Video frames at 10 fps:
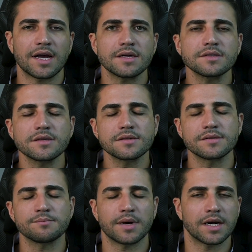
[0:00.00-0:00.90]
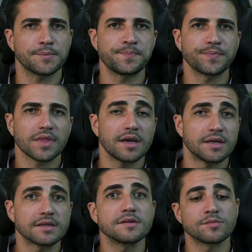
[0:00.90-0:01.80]
a antecipar
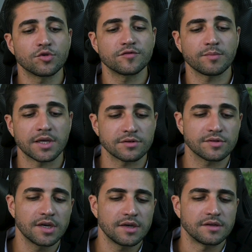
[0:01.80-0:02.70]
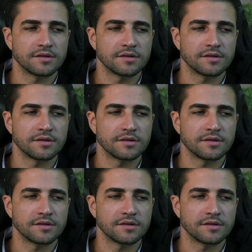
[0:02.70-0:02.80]
esses movimentos. E se